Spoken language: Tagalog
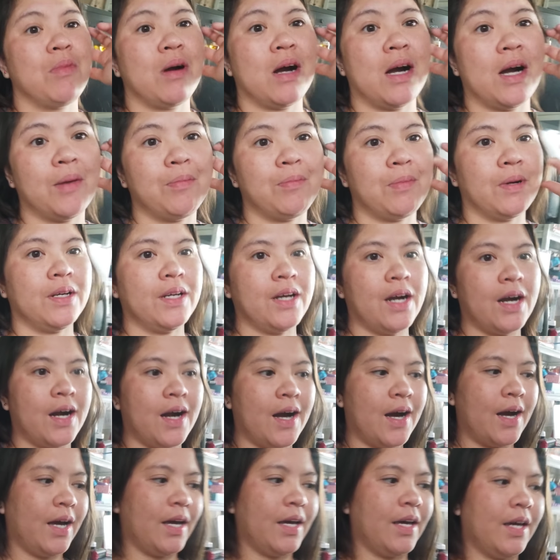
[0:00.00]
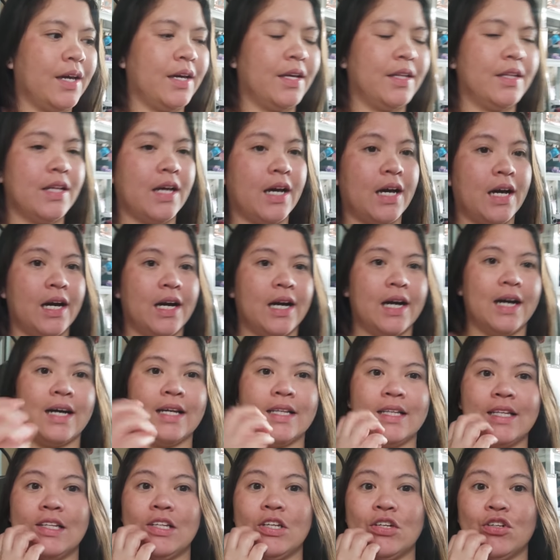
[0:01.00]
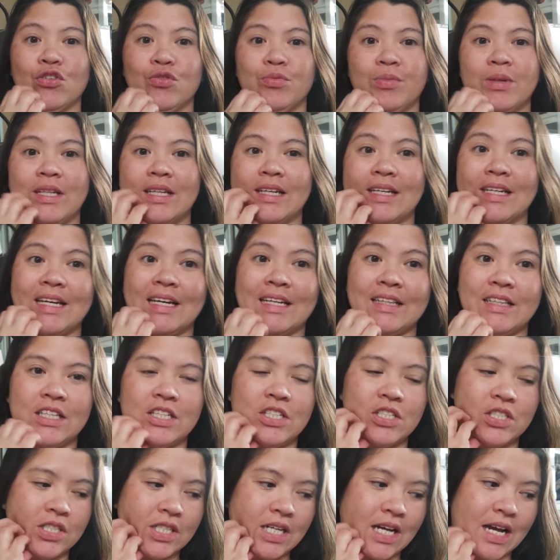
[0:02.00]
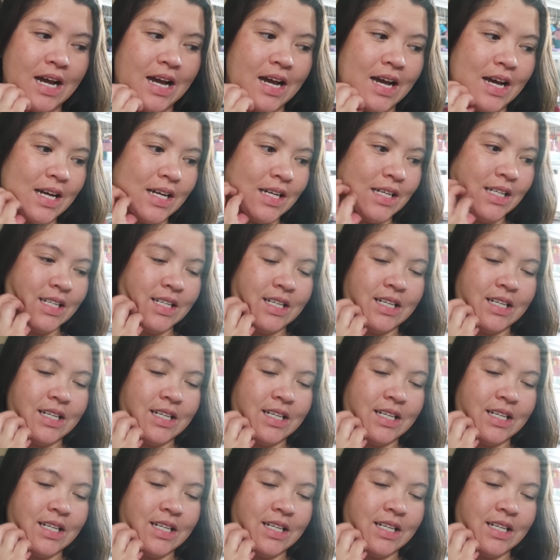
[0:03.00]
mga pagkakain, uh, lilikumin na natin siya.